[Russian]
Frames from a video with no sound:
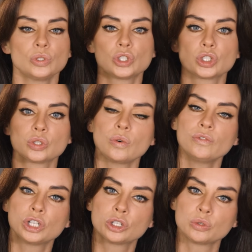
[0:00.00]
есть что
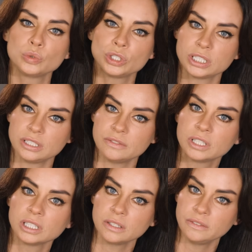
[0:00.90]
вы крутите в
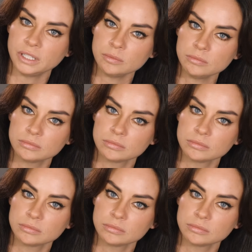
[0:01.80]
голове,